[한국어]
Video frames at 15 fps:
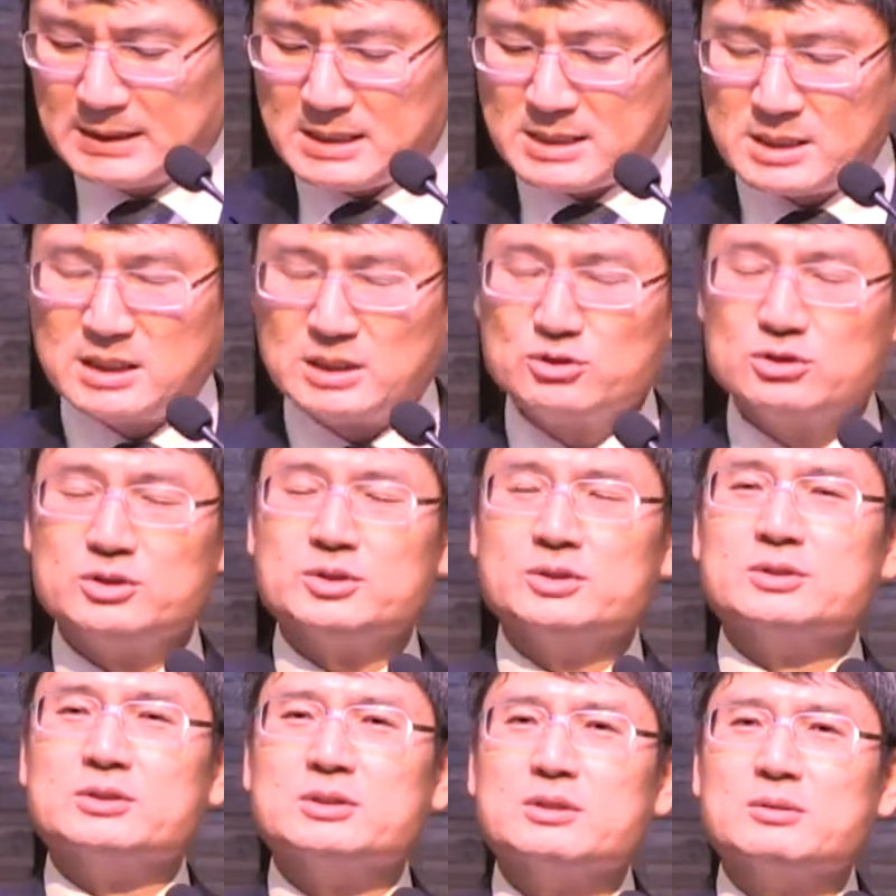
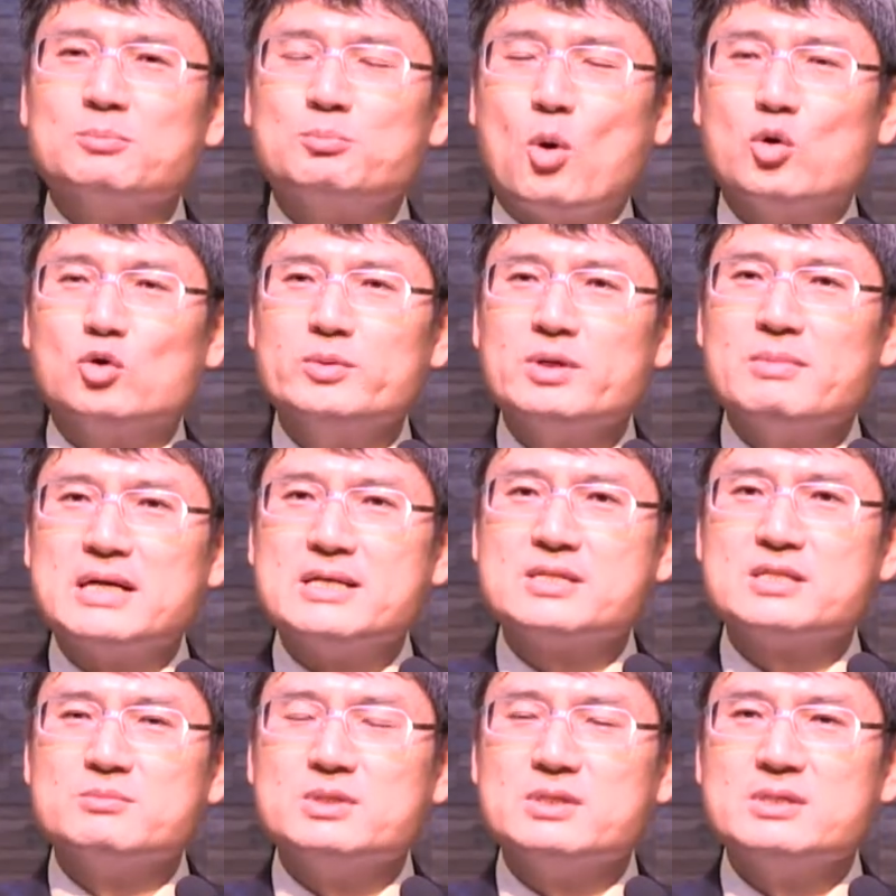지난주는 복음의
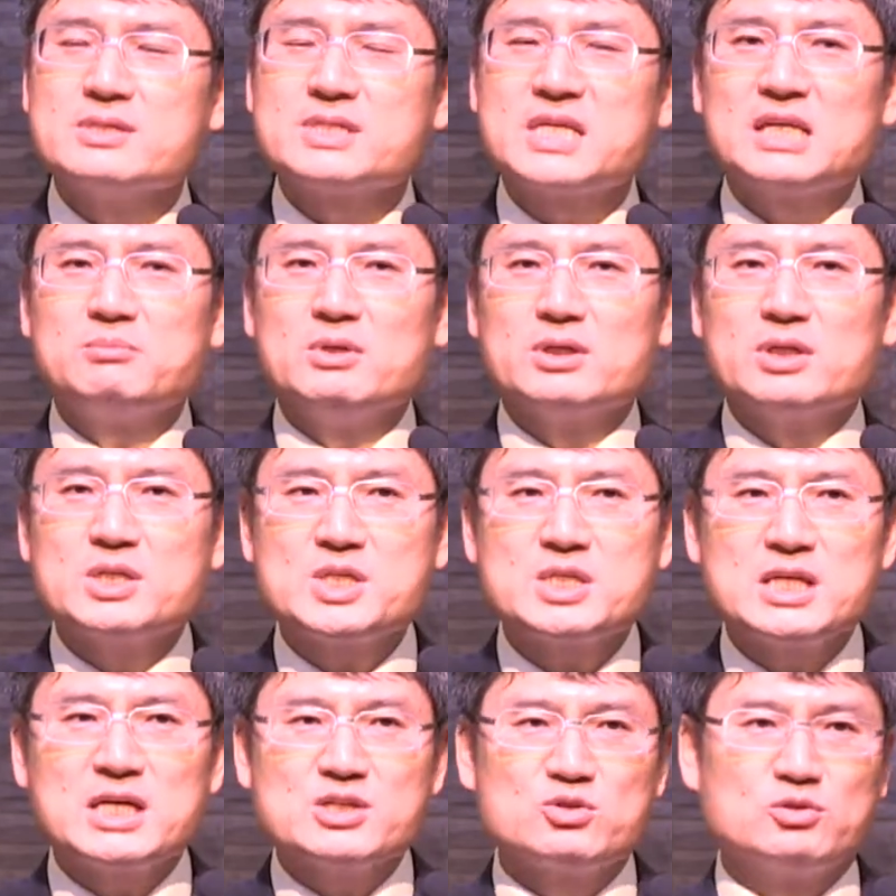말씀을 생명의
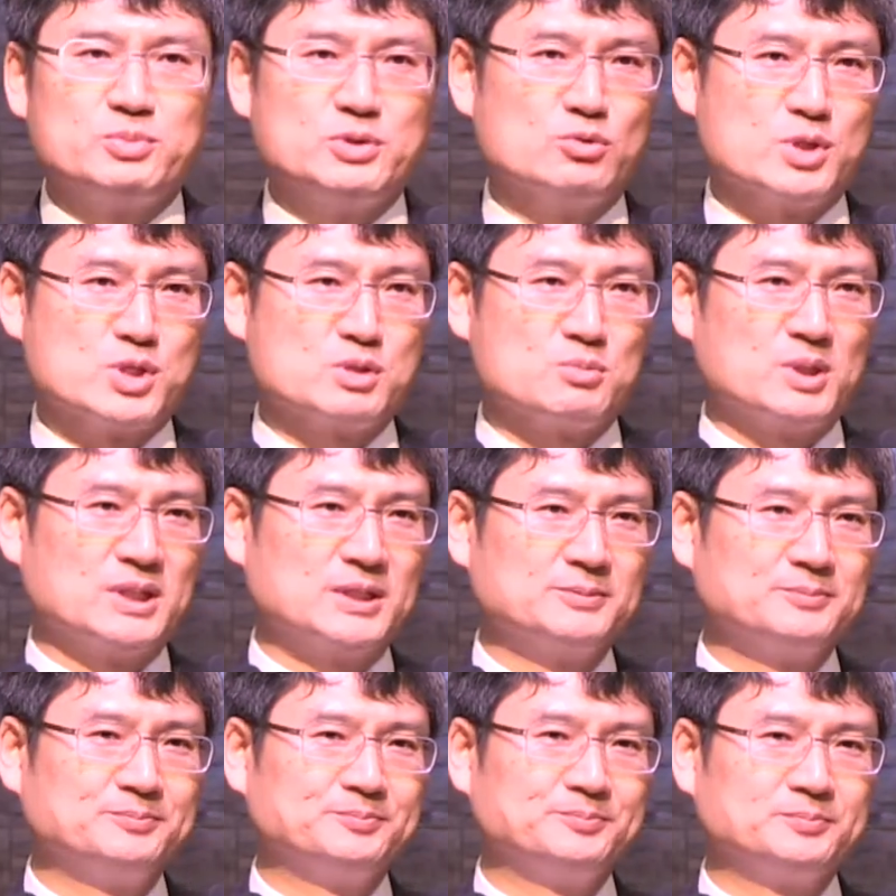씨앗으로 비유했습니다.
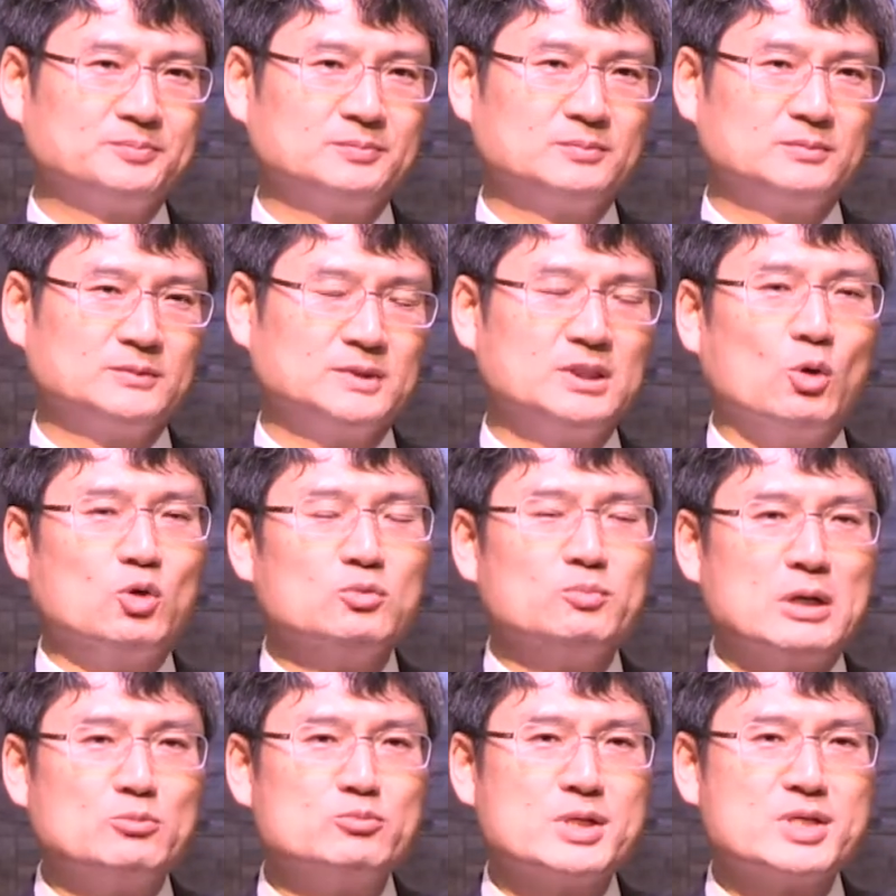근데 오늘
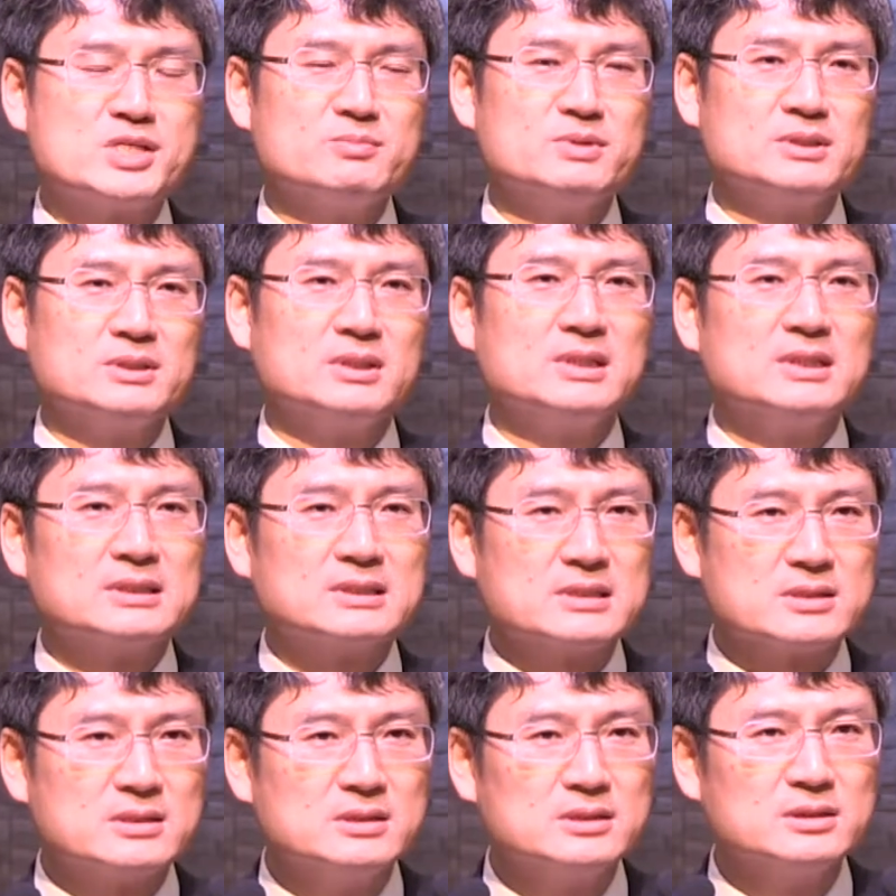방금 말씀은
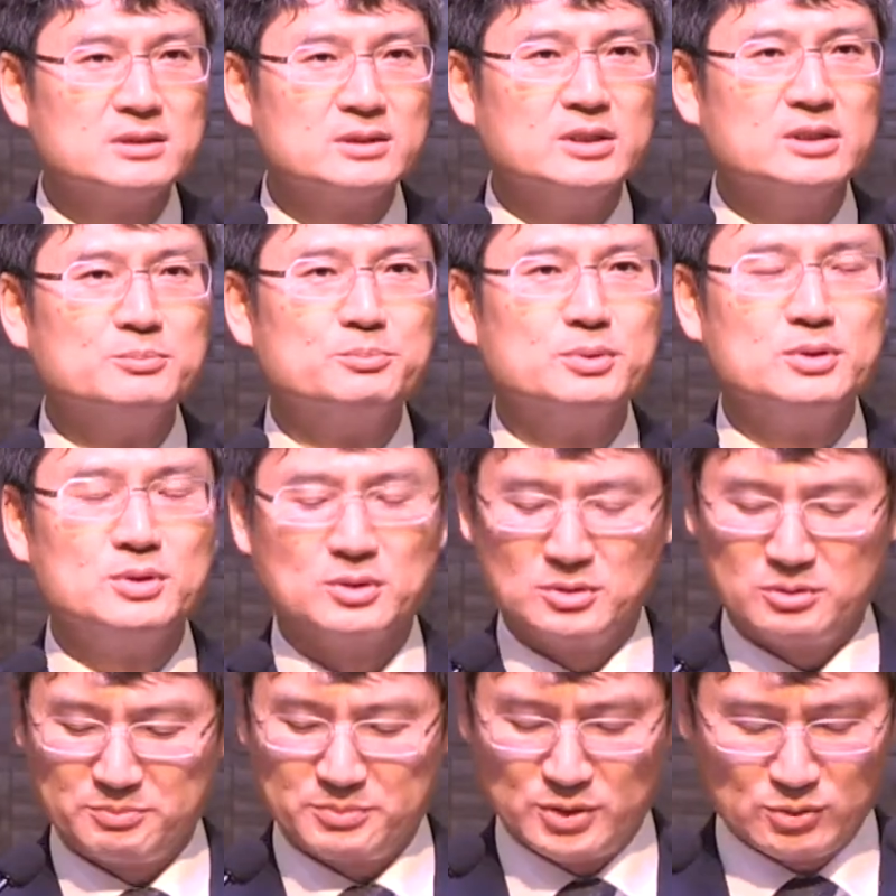그것을
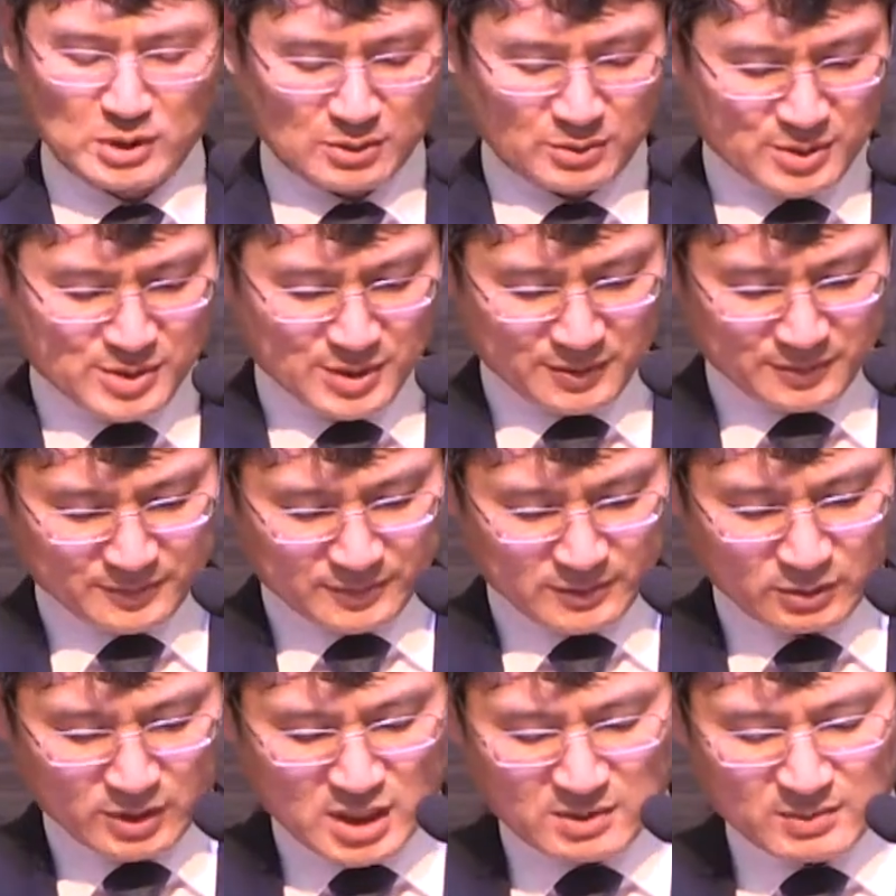등불로 비유하고 있어요.
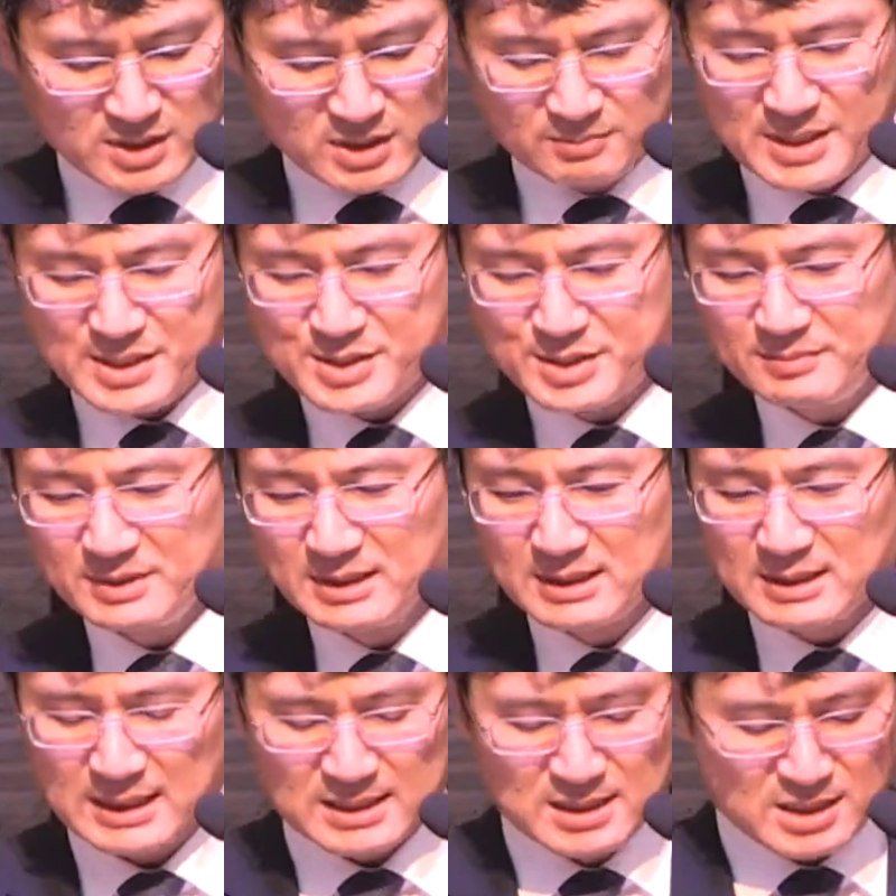우리 21절 말씀
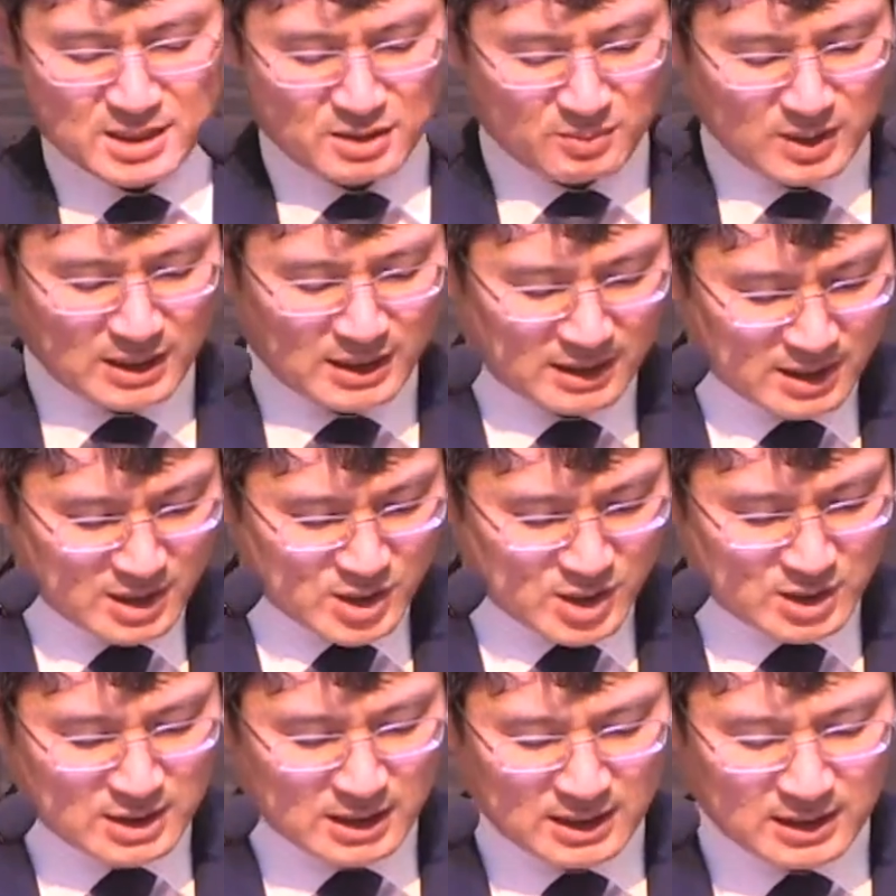같이 읽습니다.
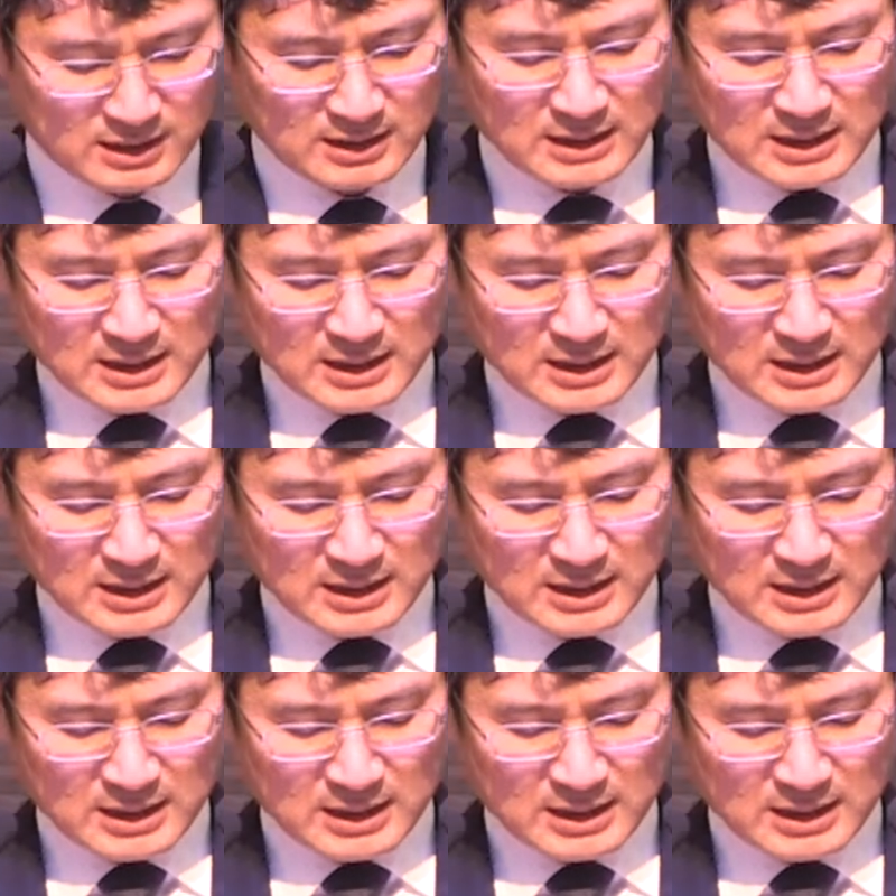시작.